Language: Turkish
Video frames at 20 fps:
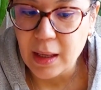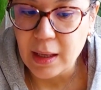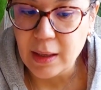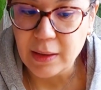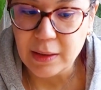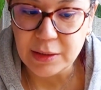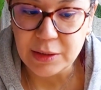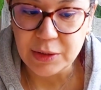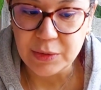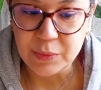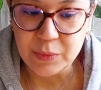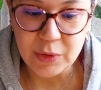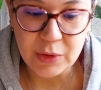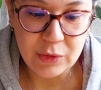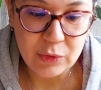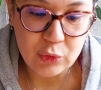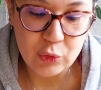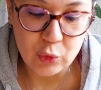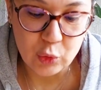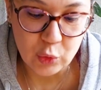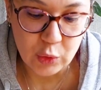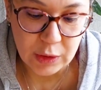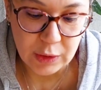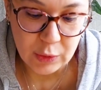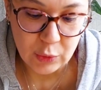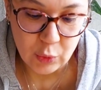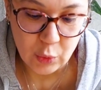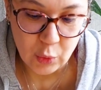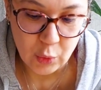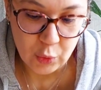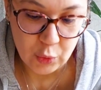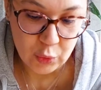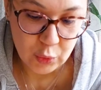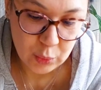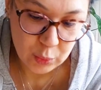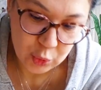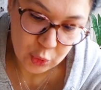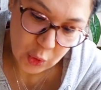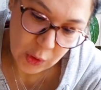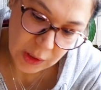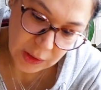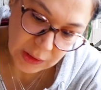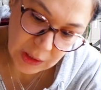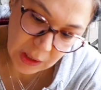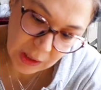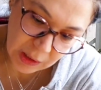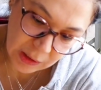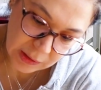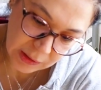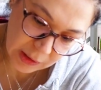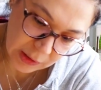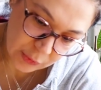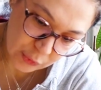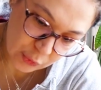Evet şimdi suları koydum. Şu an hala